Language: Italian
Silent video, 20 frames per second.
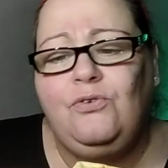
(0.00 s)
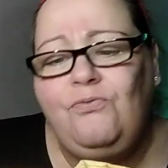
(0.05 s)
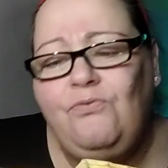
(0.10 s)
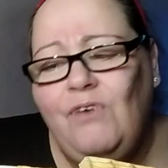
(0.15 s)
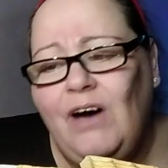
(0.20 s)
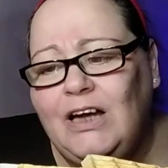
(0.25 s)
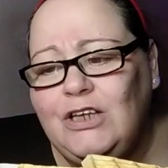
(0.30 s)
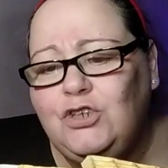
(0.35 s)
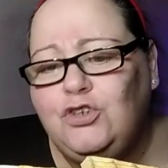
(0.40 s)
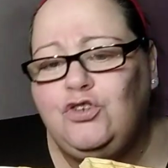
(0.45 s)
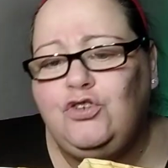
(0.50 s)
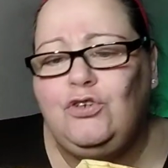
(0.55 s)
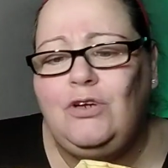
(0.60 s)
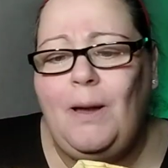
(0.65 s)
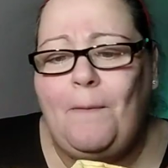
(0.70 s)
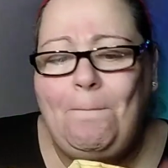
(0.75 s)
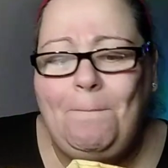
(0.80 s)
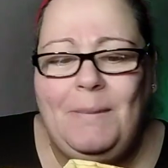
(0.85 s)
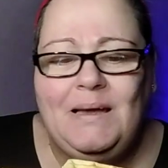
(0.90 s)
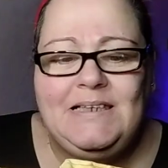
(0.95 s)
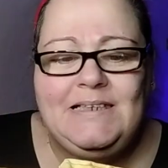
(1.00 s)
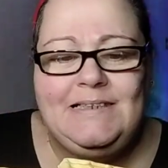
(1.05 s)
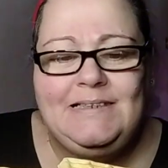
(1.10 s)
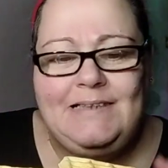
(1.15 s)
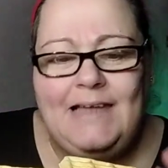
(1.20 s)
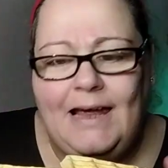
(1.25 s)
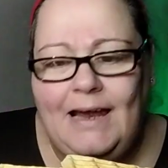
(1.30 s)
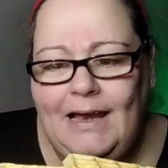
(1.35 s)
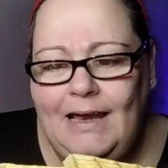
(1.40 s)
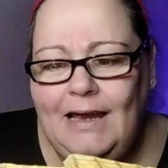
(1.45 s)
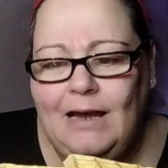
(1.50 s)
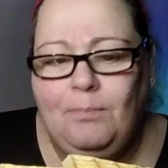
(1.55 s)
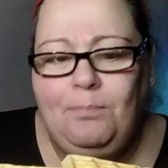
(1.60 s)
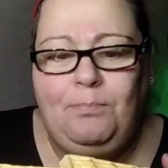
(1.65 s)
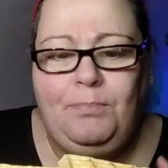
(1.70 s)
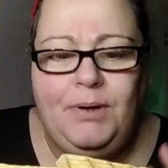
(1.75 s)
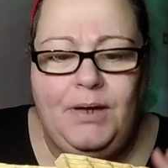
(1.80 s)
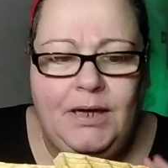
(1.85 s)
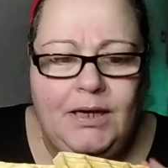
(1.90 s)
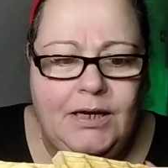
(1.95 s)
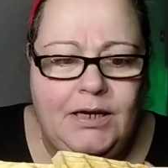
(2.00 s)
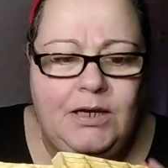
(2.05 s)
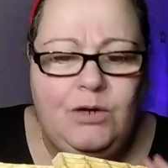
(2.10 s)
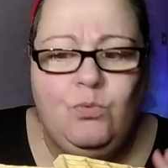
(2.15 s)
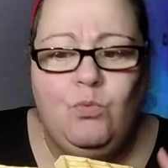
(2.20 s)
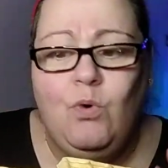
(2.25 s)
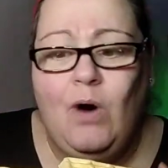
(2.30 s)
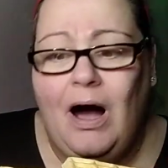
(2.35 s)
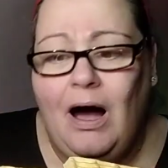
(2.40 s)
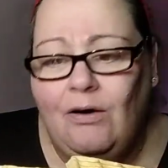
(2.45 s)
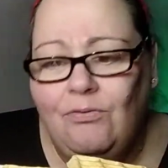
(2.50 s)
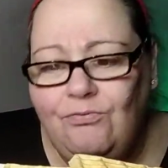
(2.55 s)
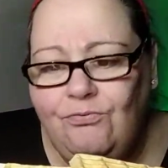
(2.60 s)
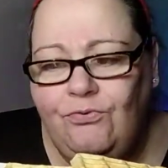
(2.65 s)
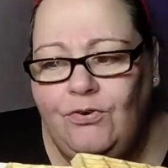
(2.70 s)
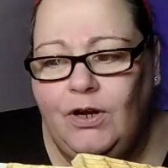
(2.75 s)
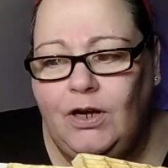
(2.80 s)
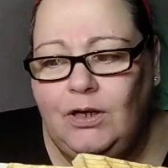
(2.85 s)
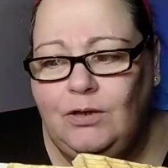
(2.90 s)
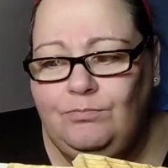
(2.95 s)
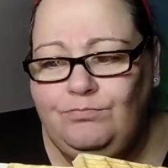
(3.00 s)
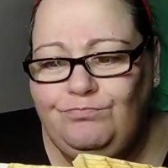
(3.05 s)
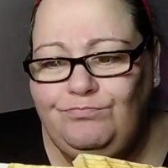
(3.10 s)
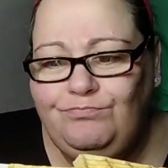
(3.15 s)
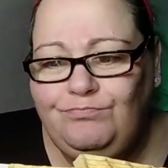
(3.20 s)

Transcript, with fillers: Faccio la pastella per i waffle.